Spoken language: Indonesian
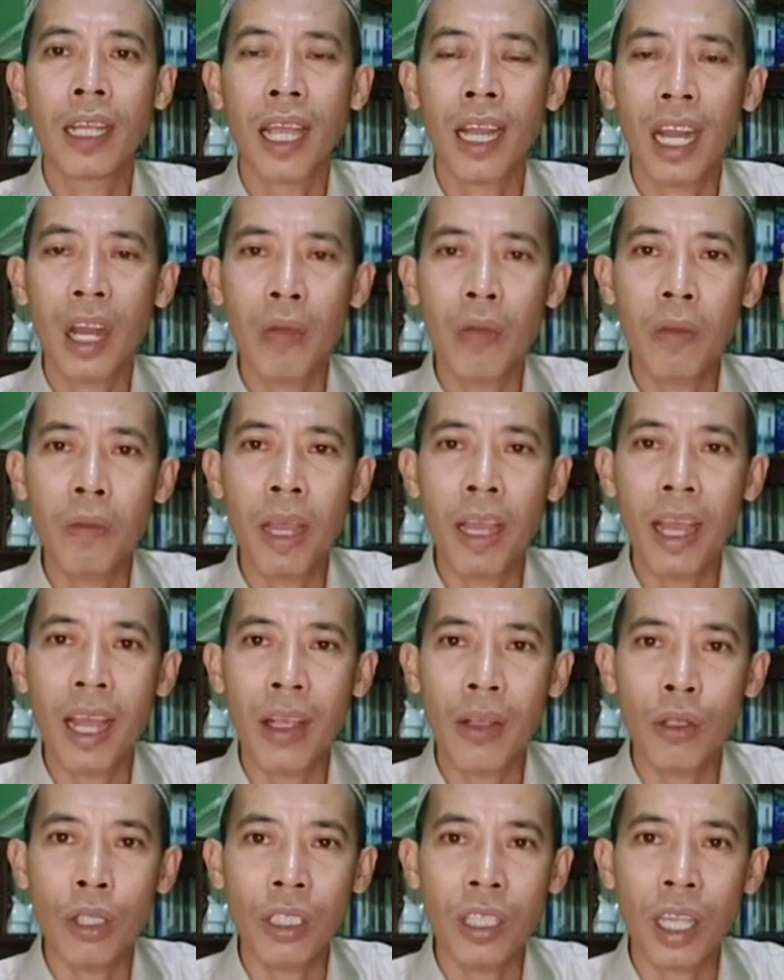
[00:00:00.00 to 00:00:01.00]
kalau
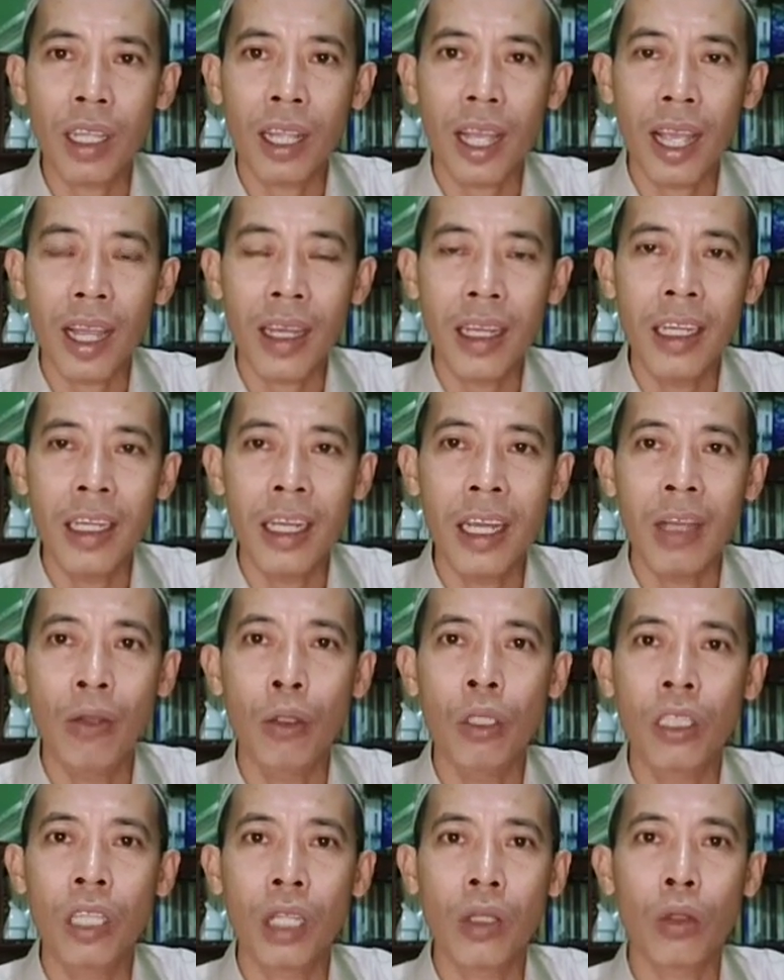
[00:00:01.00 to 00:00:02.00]
memang ustadz
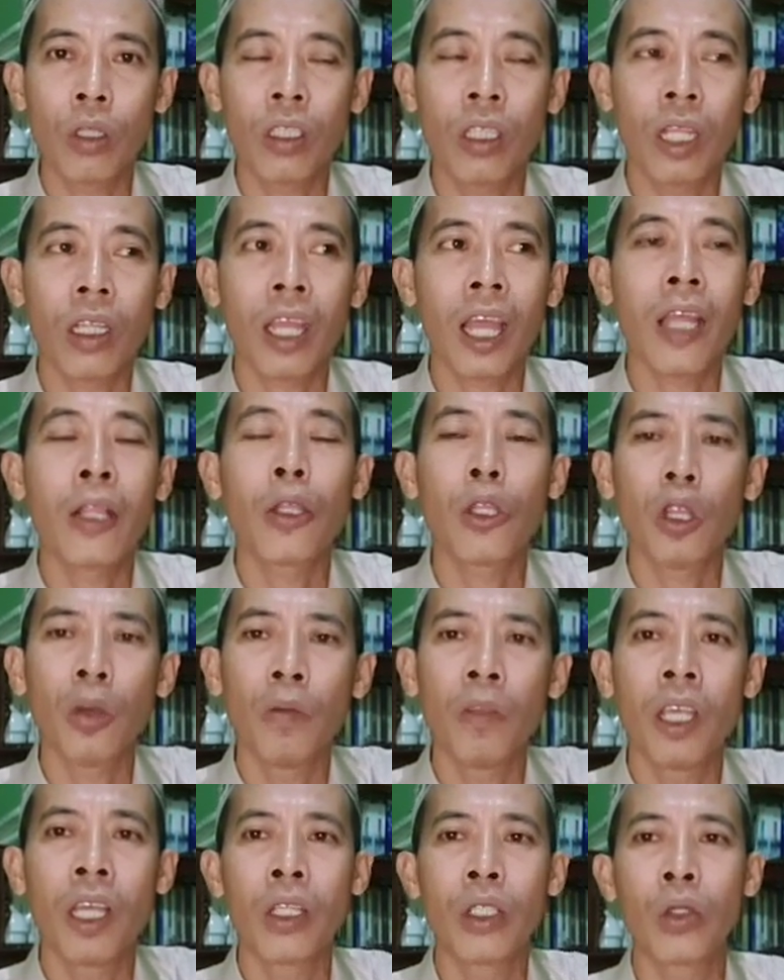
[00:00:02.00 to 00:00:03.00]
Anda, ustadz-ustadz
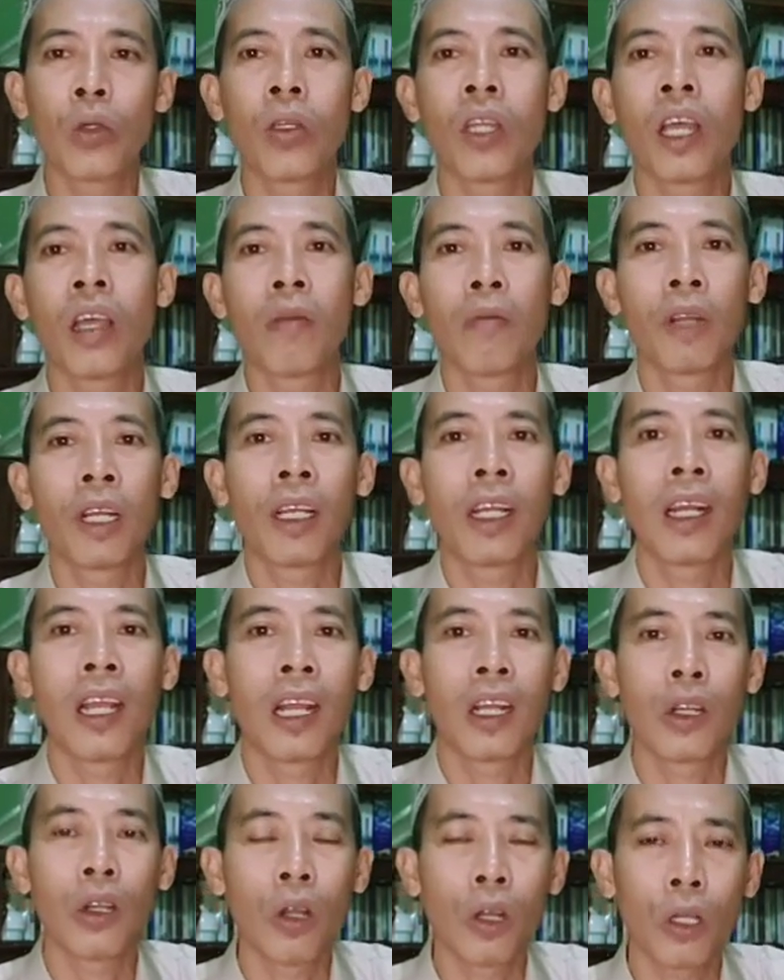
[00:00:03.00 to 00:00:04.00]
antum yang sudah
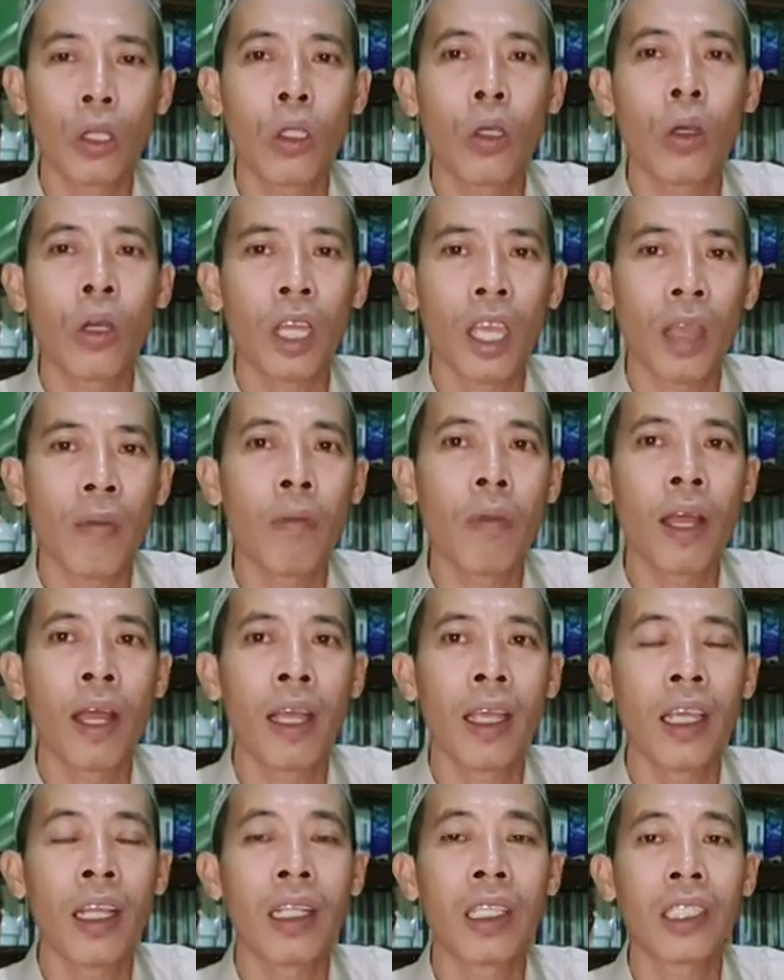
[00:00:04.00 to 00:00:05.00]
bergelar doktor
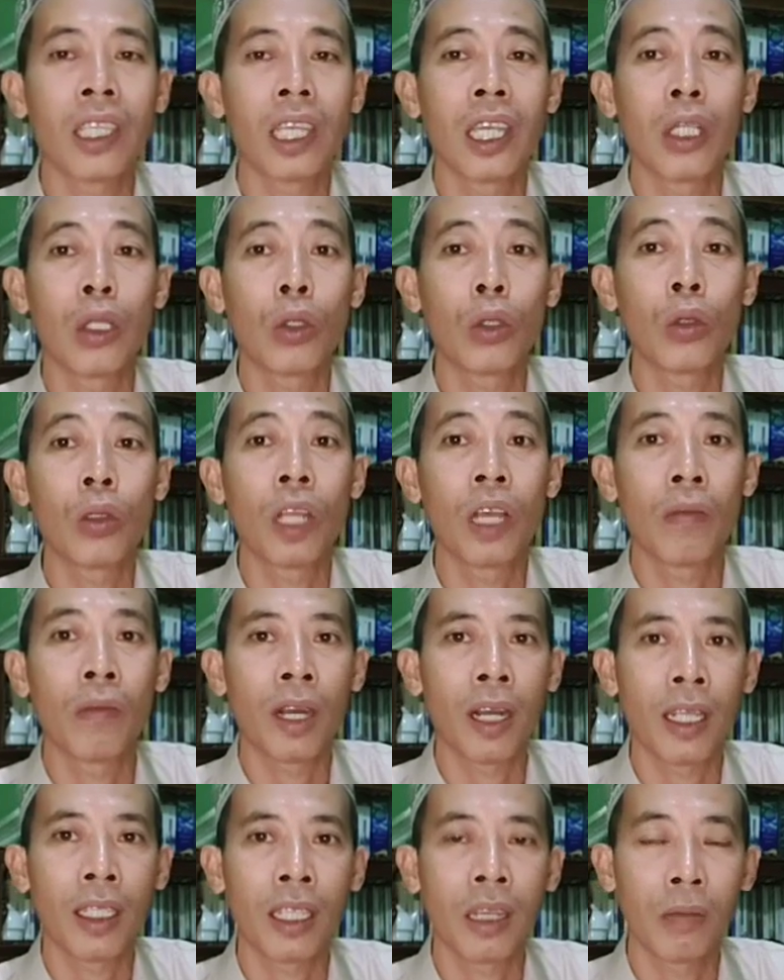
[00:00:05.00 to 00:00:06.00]
MALC itu sudah
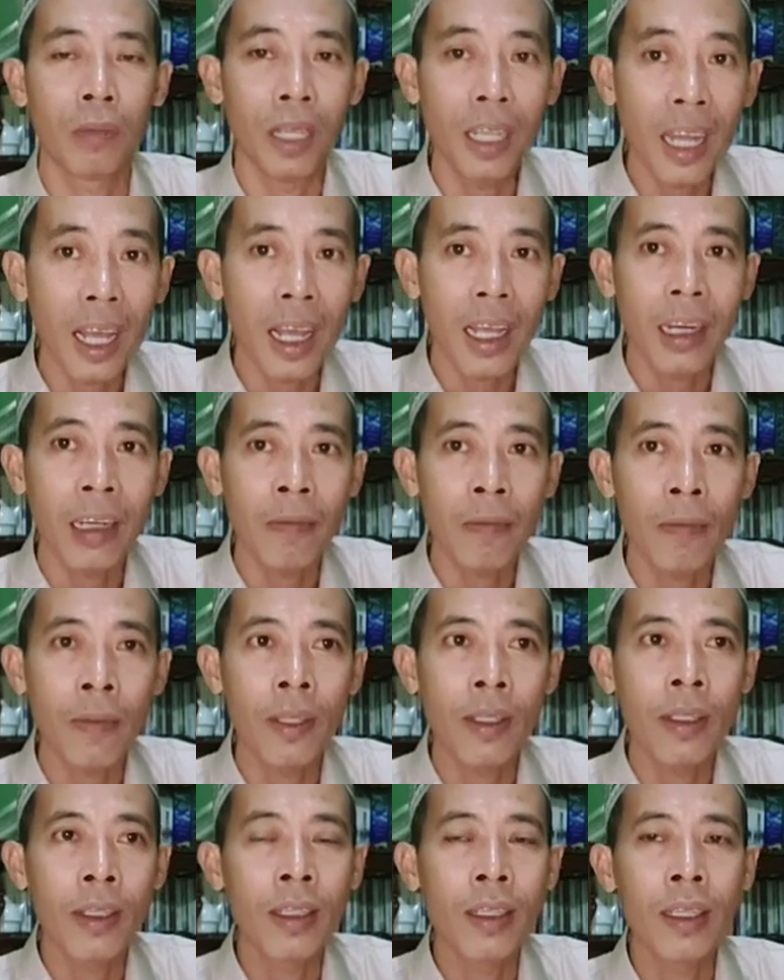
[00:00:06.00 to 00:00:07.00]
merasa benar
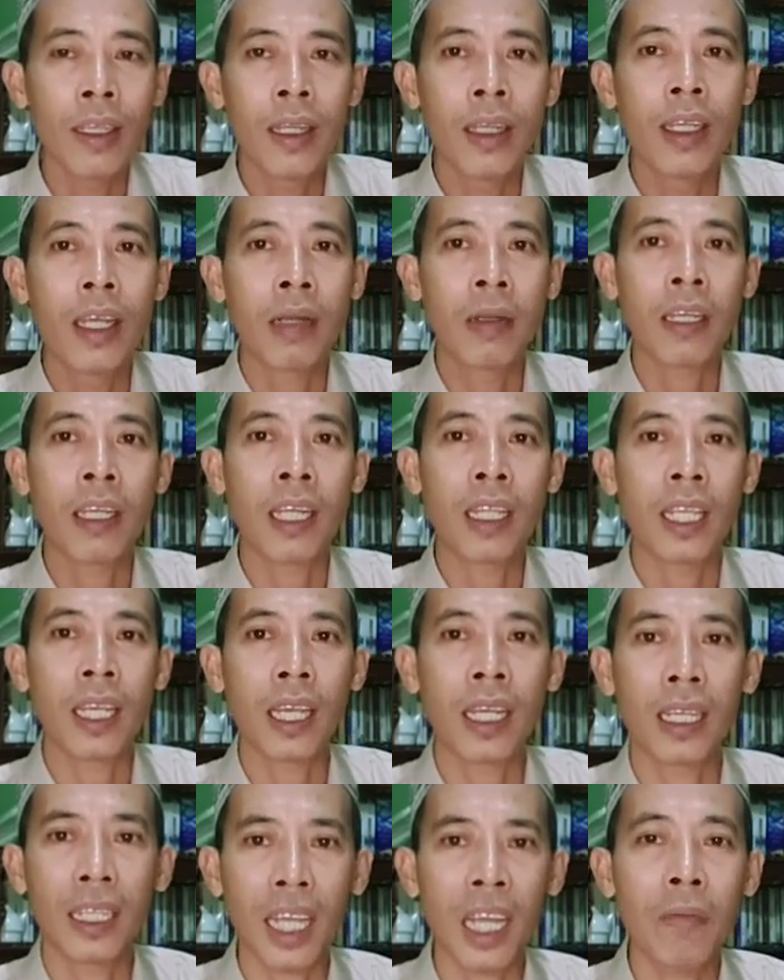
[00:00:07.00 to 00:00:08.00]
dan
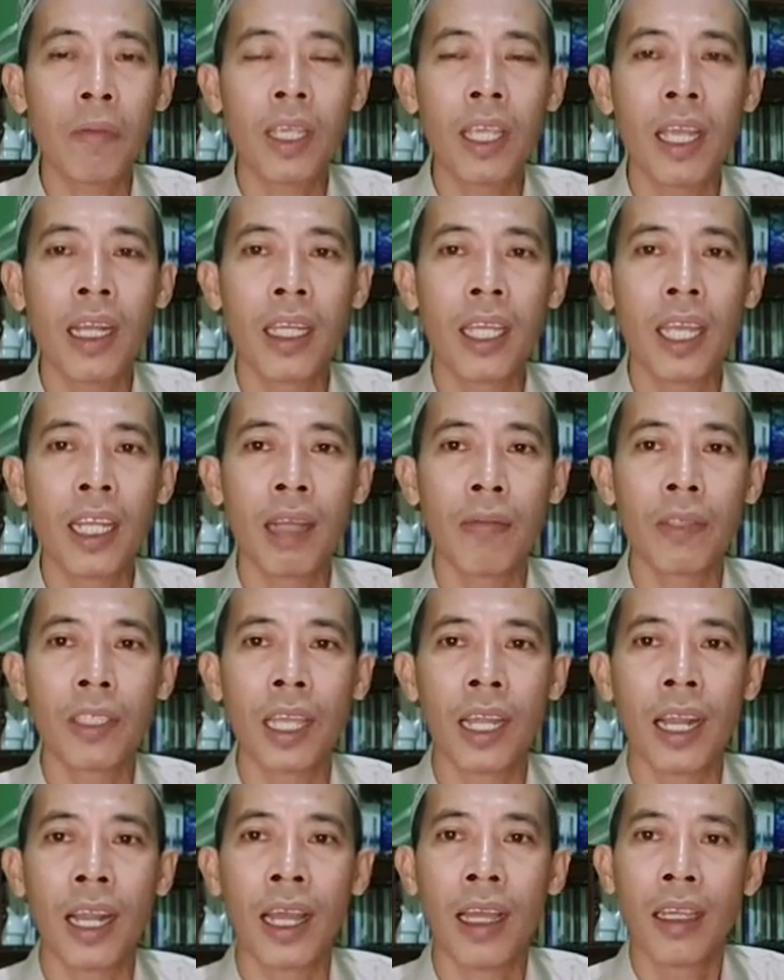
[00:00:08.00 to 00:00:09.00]
kritikan kami yang dianggap
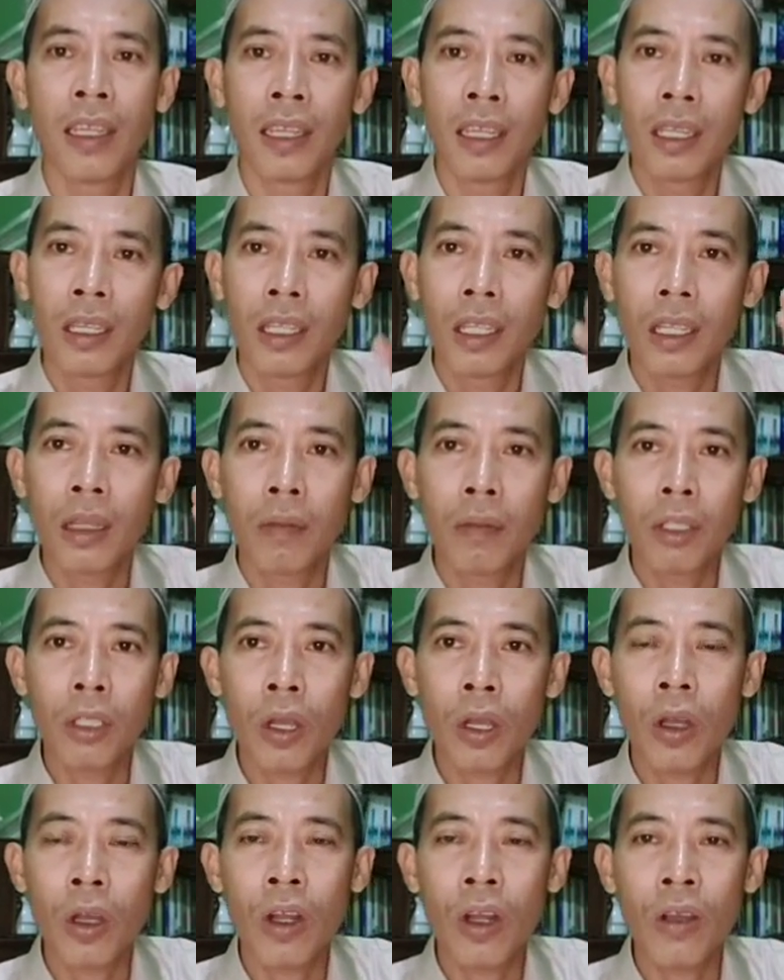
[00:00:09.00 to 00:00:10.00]
salah,
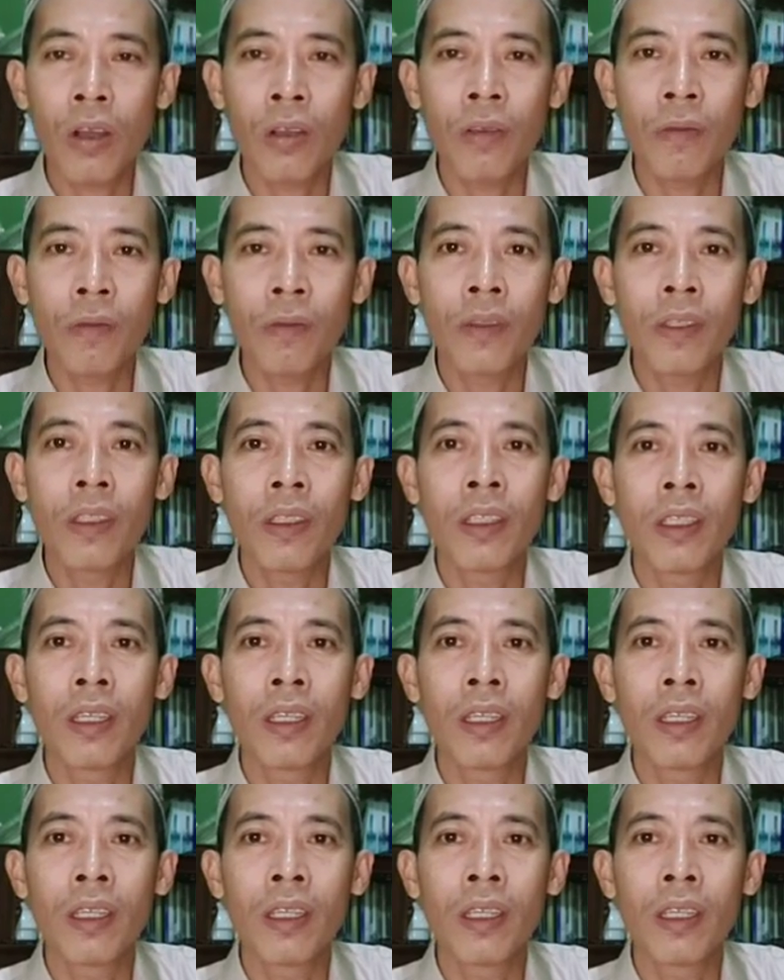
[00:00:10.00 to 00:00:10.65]
tolong